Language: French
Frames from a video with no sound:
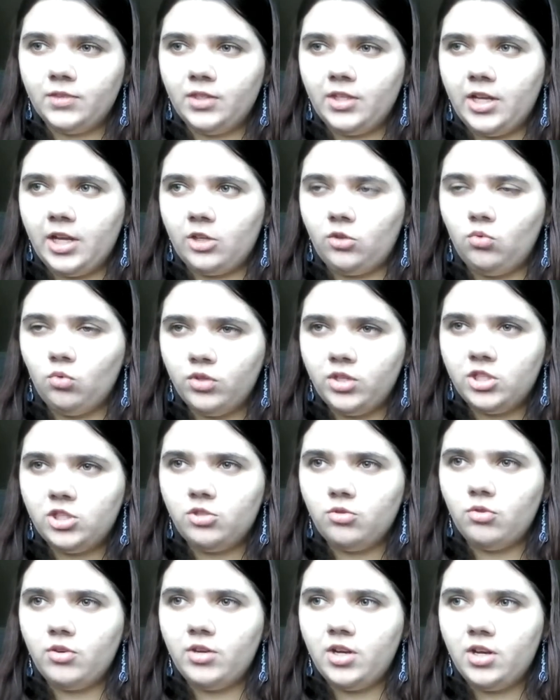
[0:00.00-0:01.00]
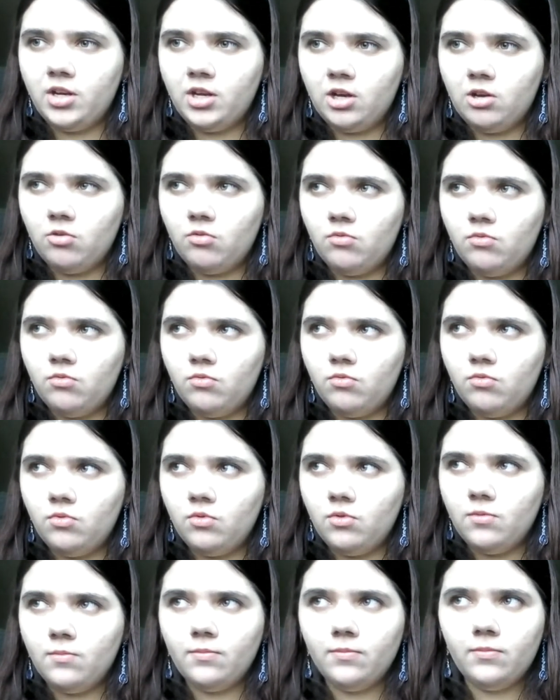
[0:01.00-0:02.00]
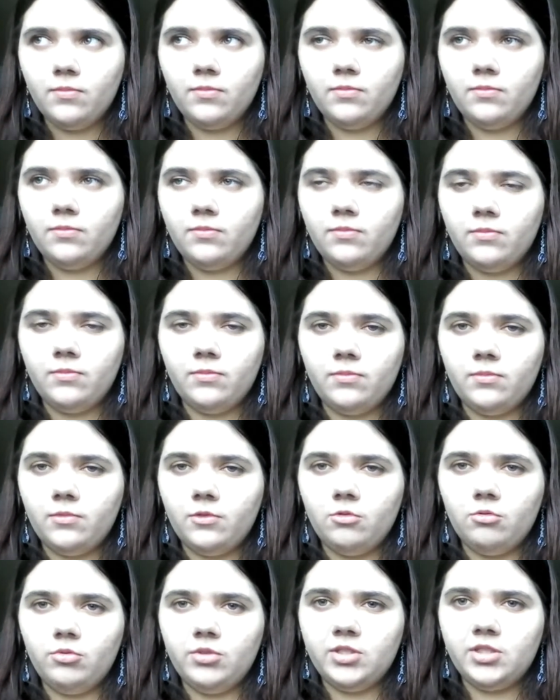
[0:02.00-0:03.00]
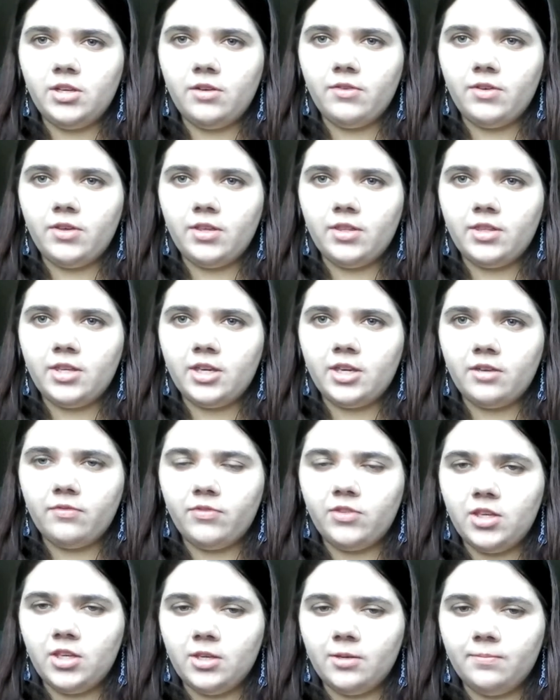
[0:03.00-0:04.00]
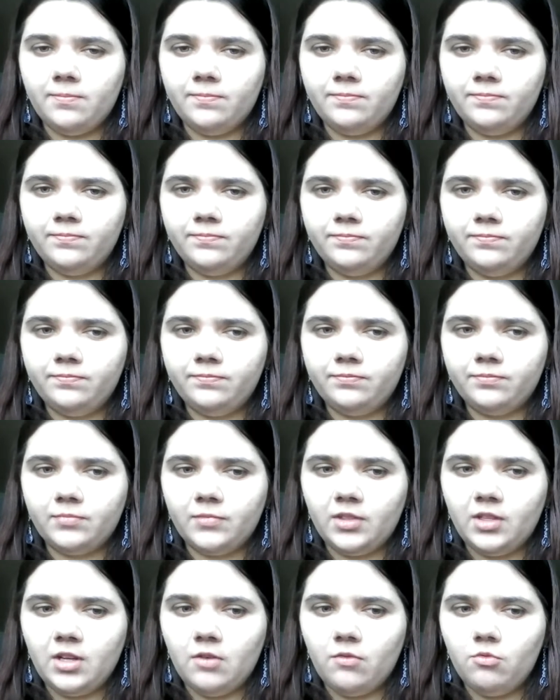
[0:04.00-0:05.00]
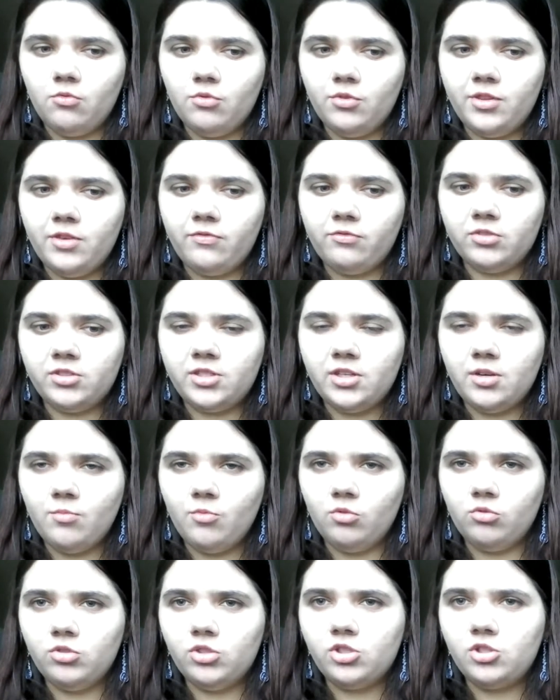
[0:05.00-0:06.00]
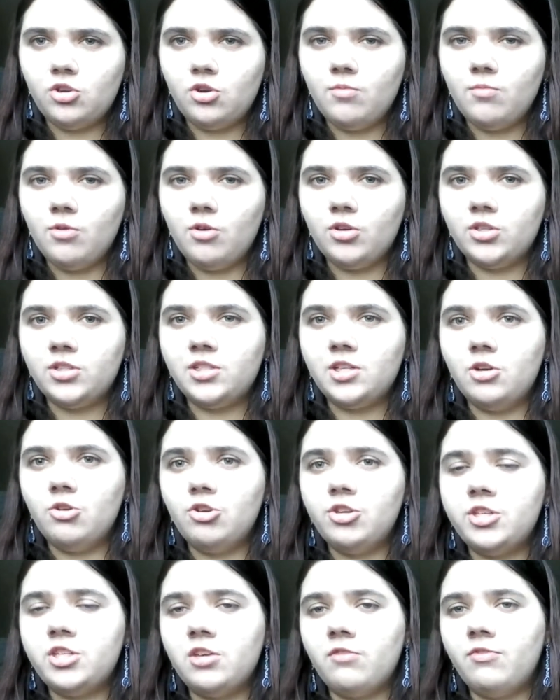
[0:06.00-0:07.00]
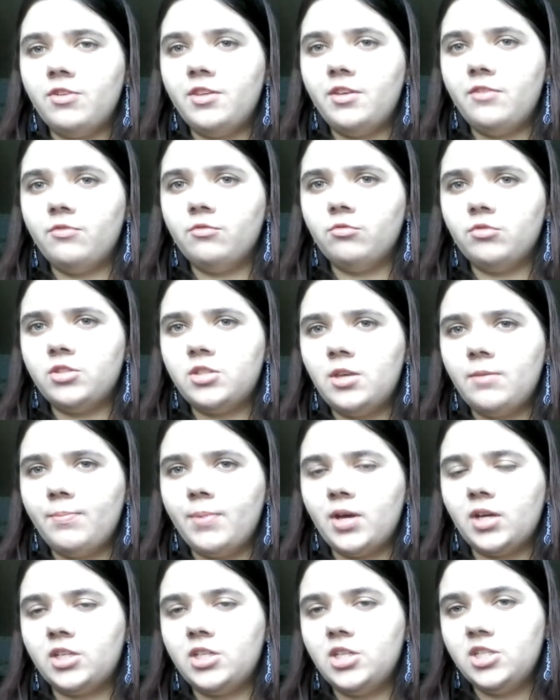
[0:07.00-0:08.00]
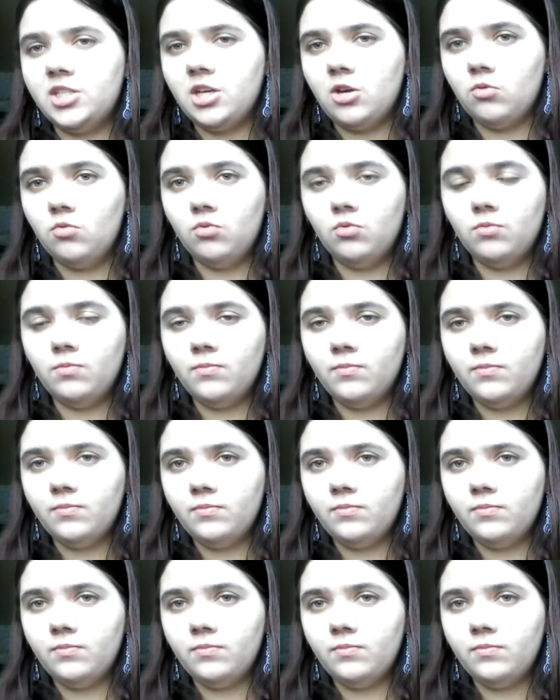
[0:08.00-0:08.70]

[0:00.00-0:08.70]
Il est retourné sur l'île là où où ils avaient été cafetés. Il a voulu défoncer le monde, seulement c'est lui qui s'est fait défoncer par Kizaru,